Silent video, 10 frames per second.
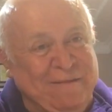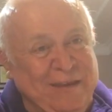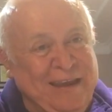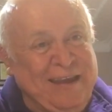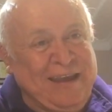
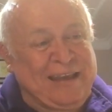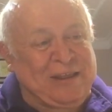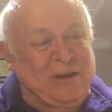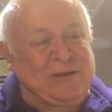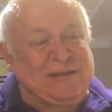ai suoi
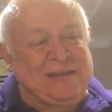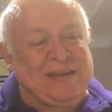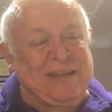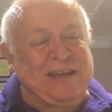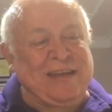
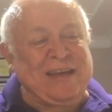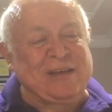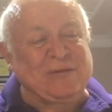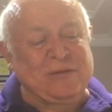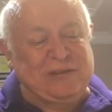discepoli
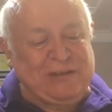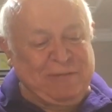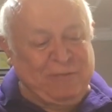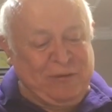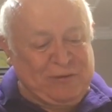
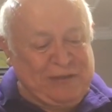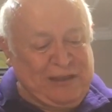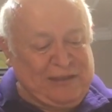dicendo,